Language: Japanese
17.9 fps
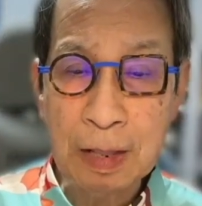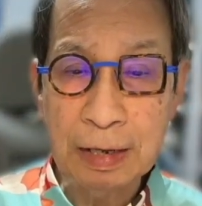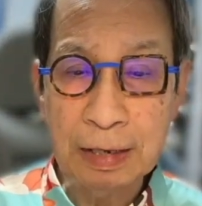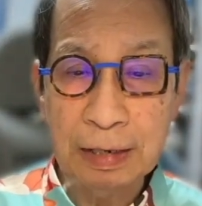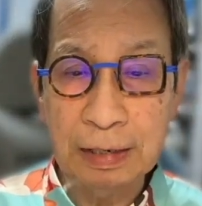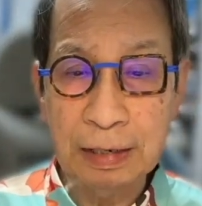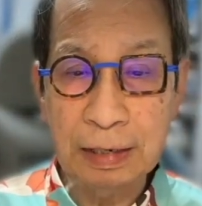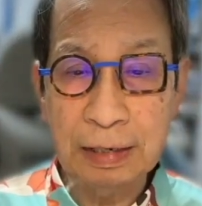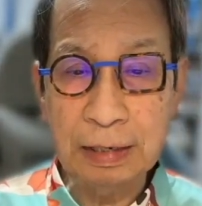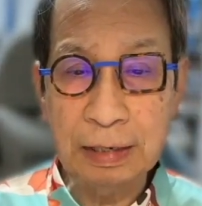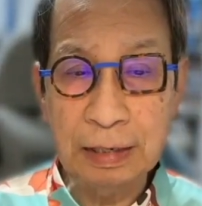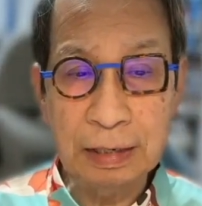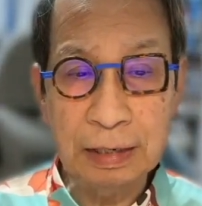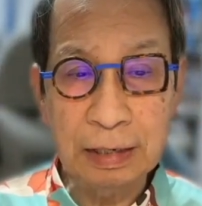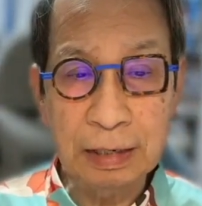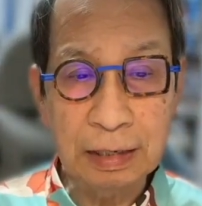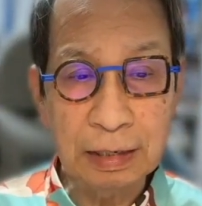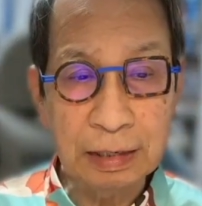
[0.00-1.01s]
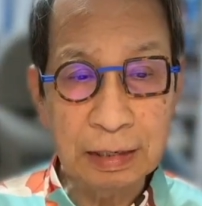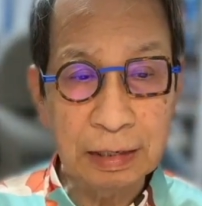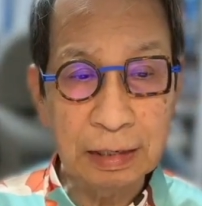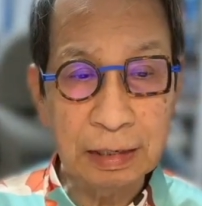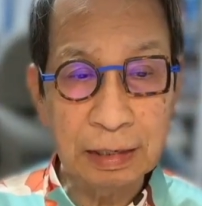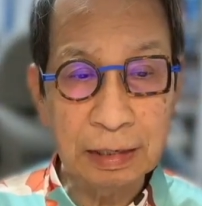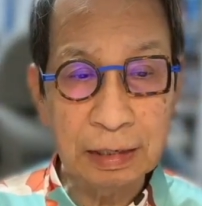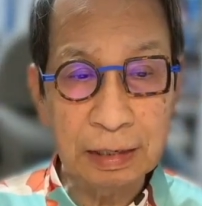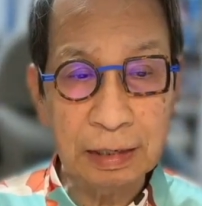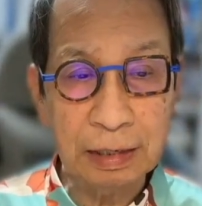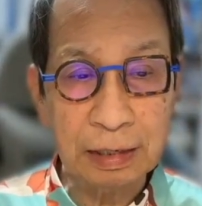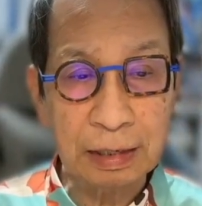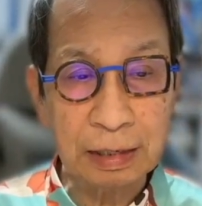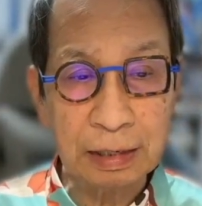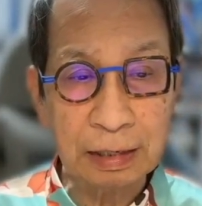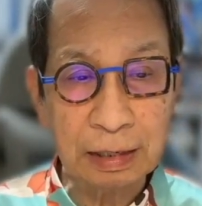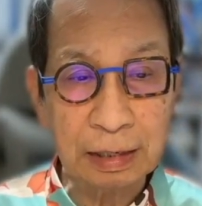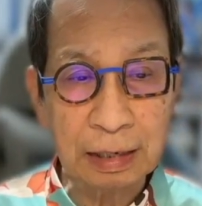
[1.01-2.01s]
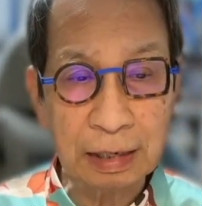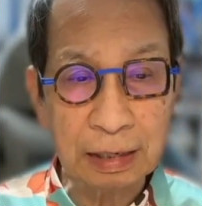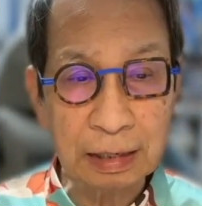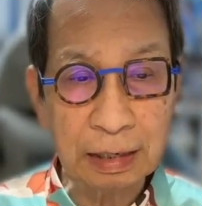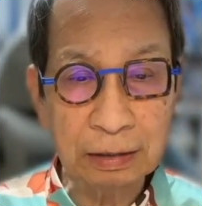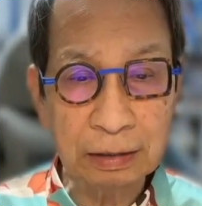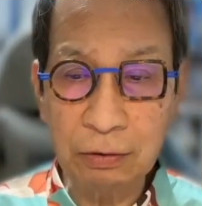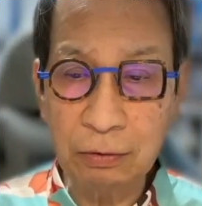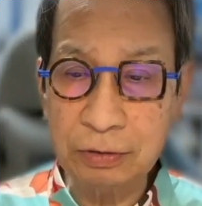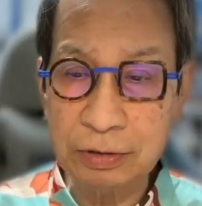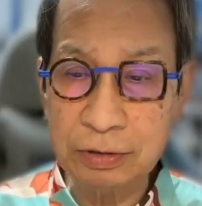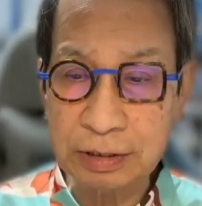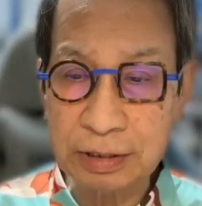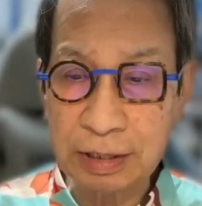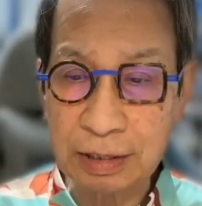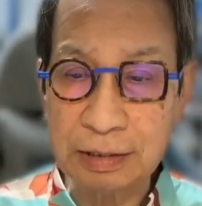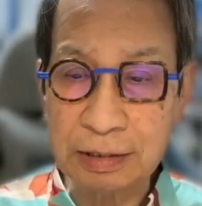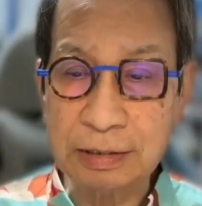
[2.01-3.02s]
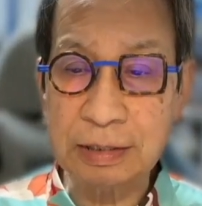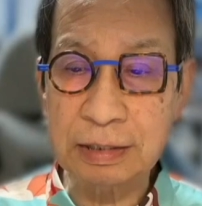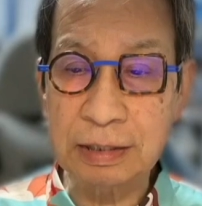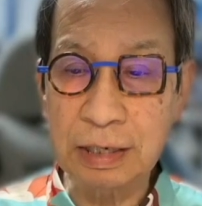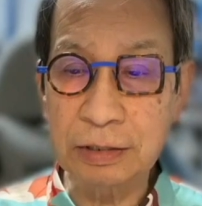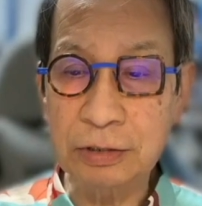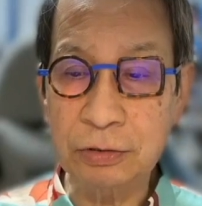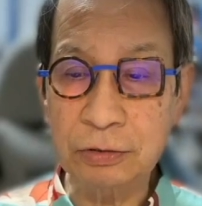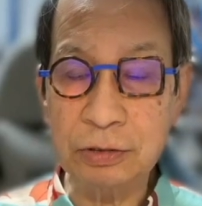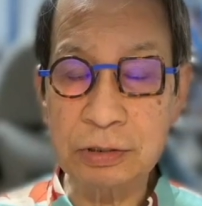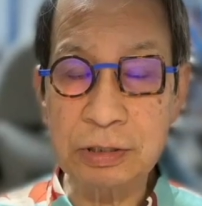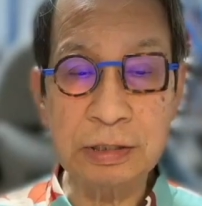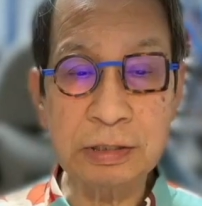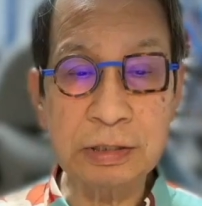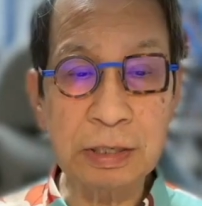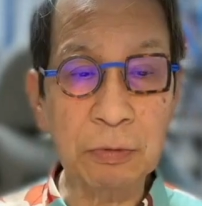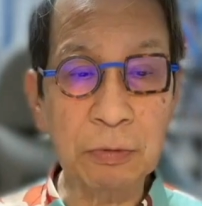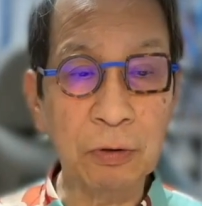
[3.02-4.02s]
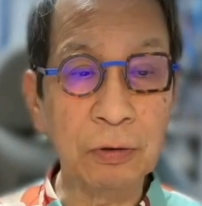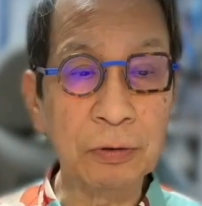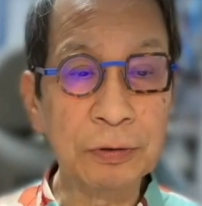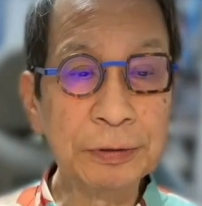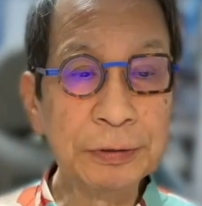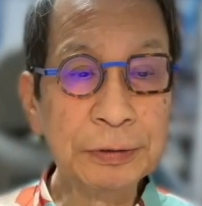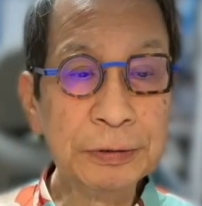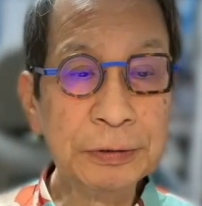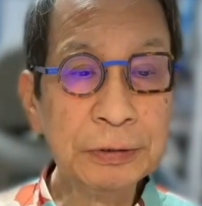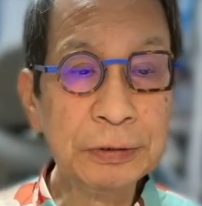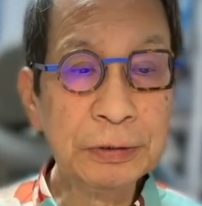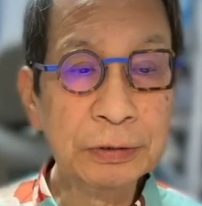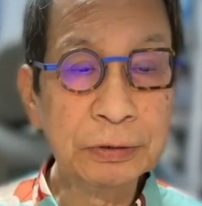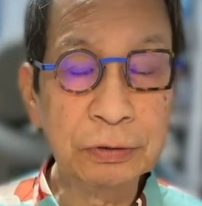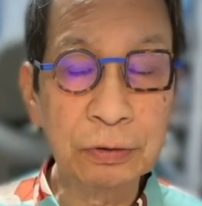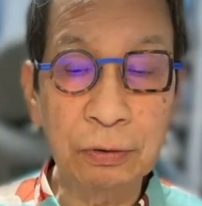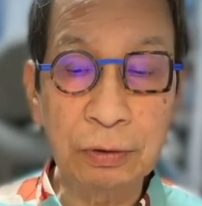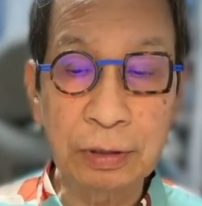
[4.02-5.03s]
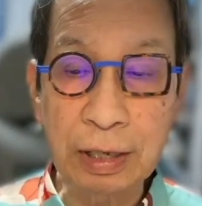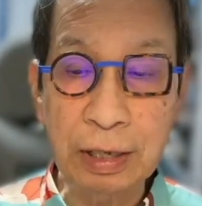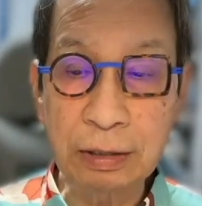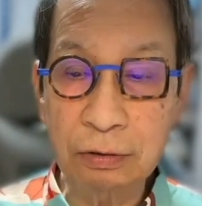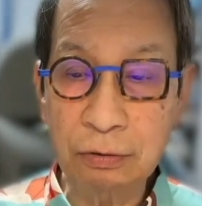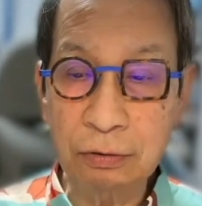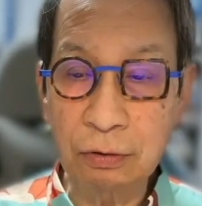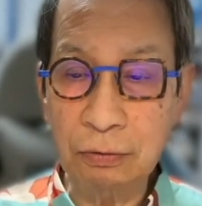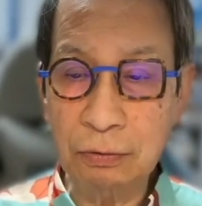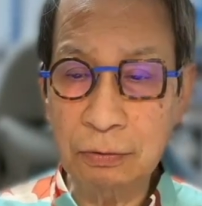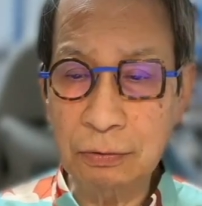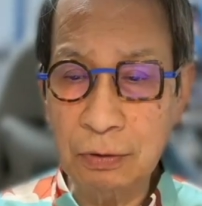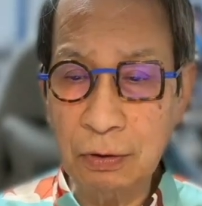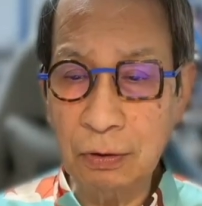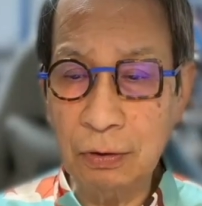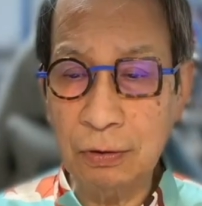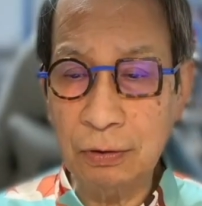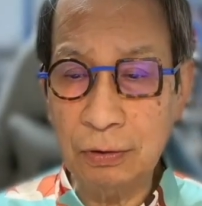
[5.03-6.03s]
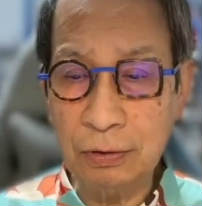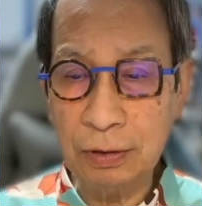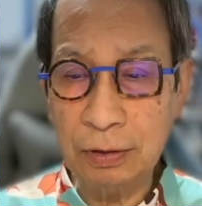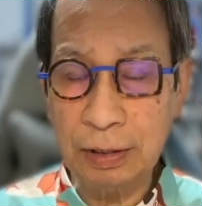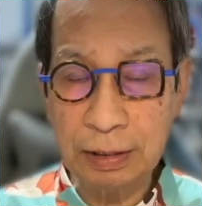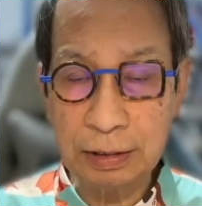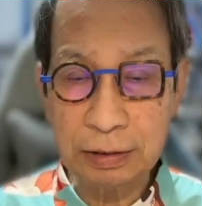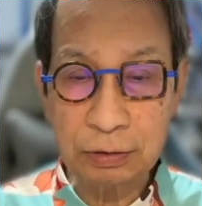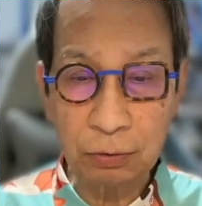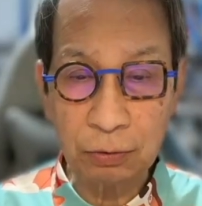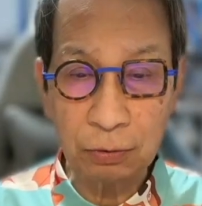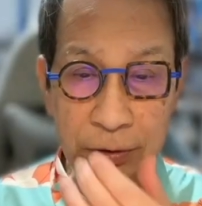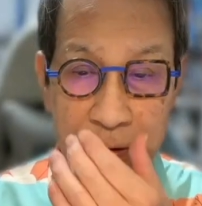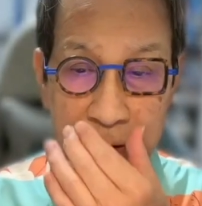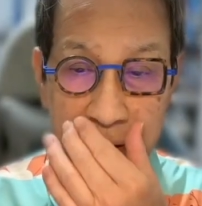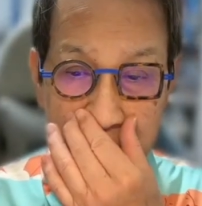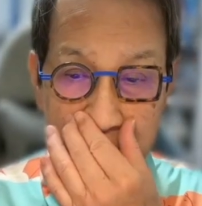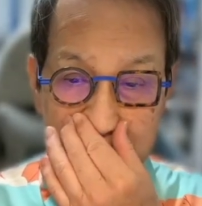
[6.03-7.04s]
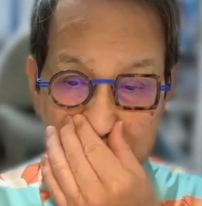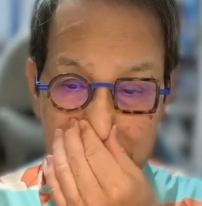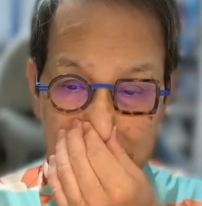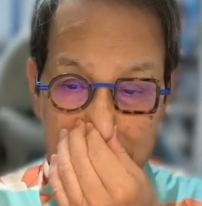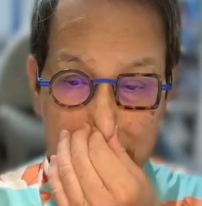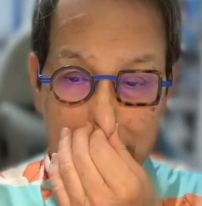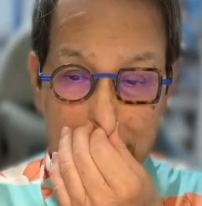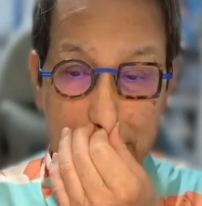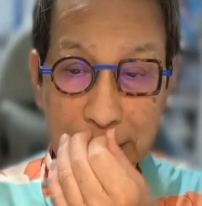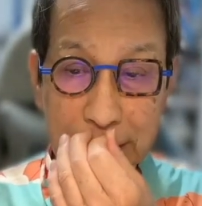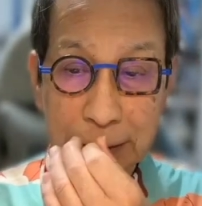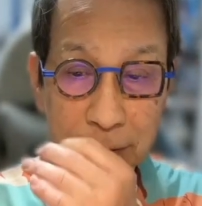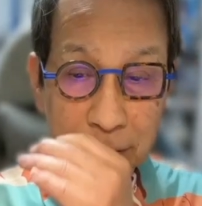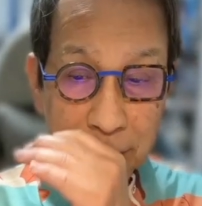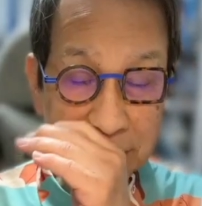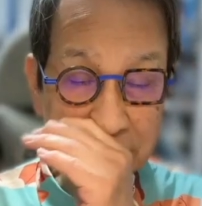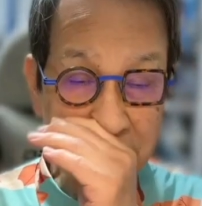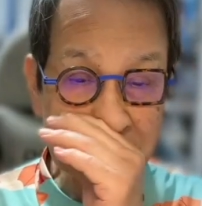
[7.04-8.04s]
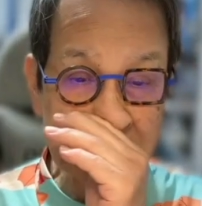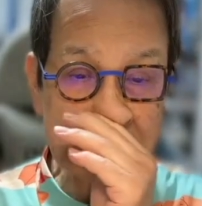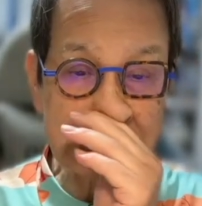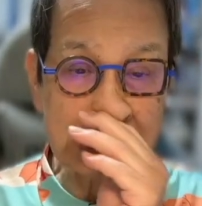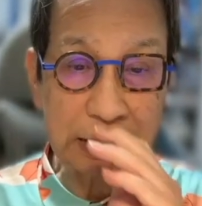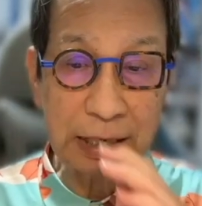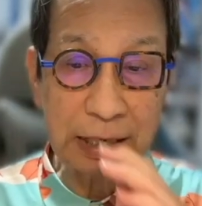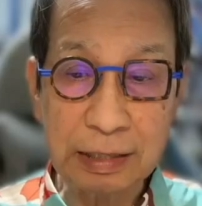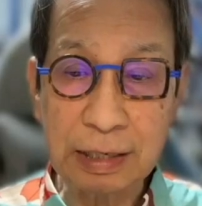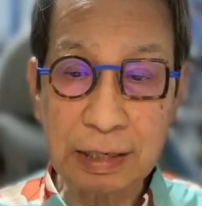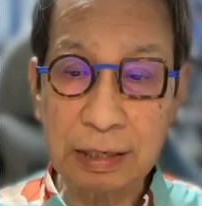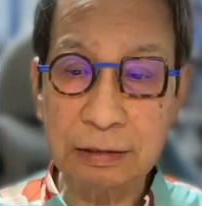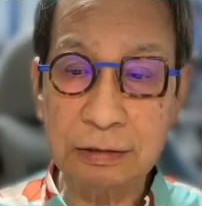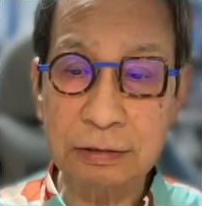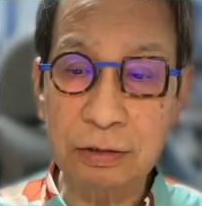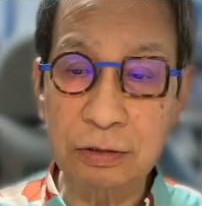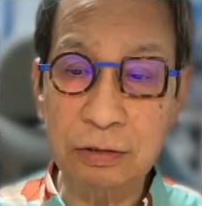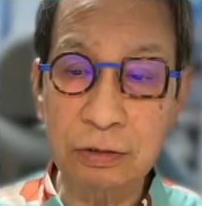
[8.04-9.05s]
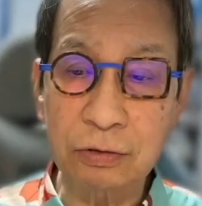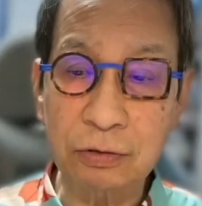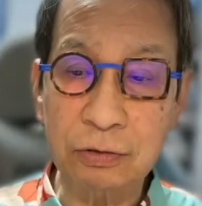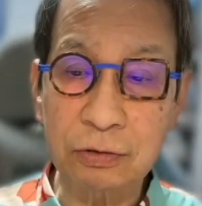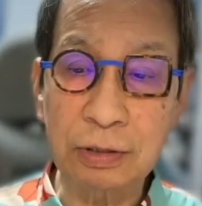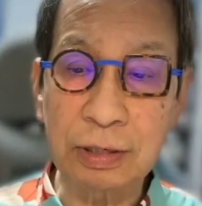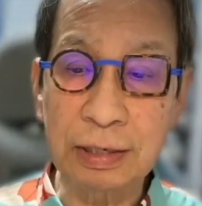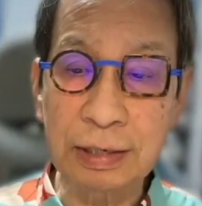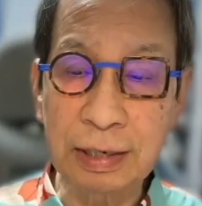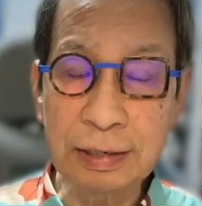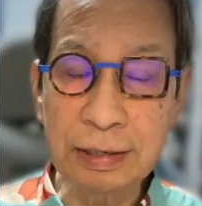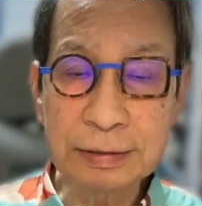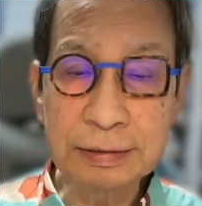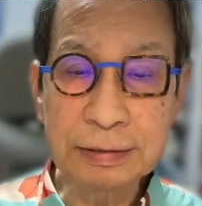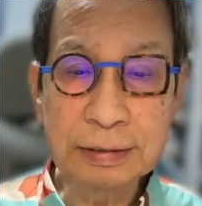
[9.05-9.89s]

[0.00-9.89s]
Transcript: えー、からのお付き合いですかね、ちょうど先生も、の原稿を、えー、そこに載せさせてだくということでね、